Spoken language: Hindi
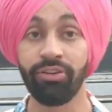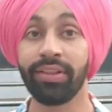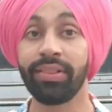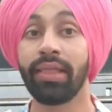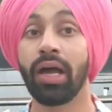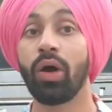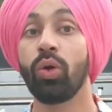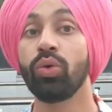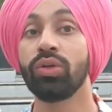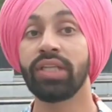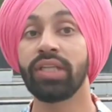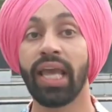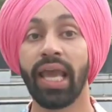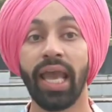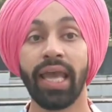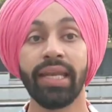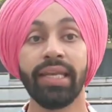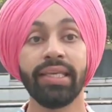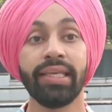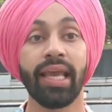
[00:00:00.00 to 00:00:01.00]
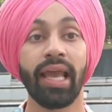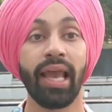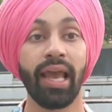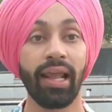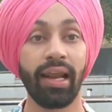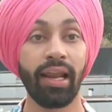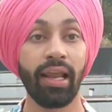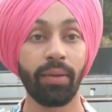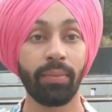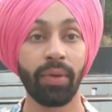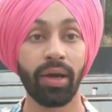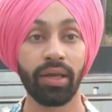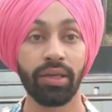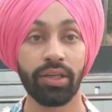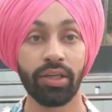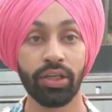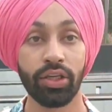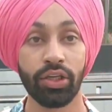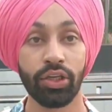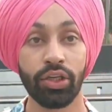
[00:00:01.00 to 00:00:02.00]
विदाउट एनी एल एम
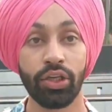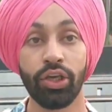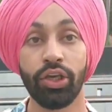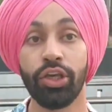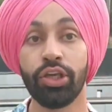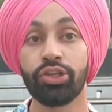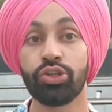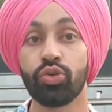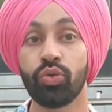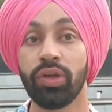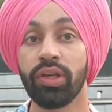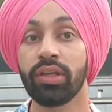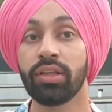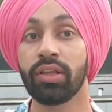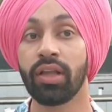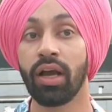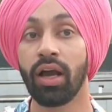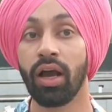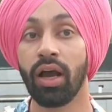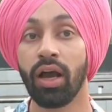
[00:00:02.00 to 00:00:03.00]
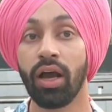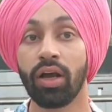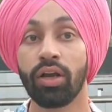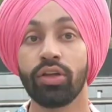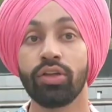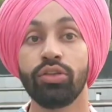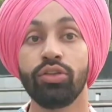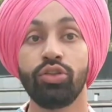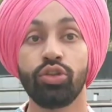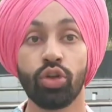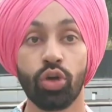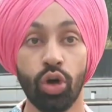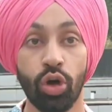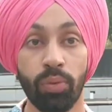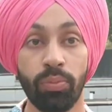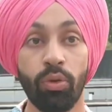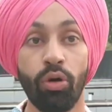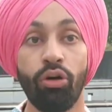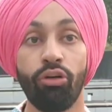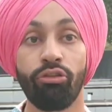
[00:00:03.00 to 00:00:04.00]
आई ए इशूइंग द
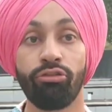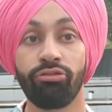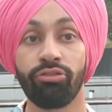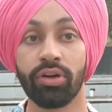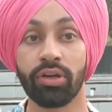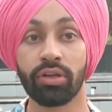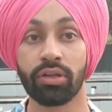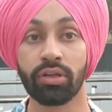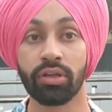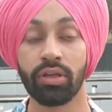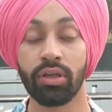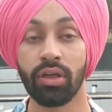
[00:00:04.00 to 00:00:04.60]
जॉब ऑफर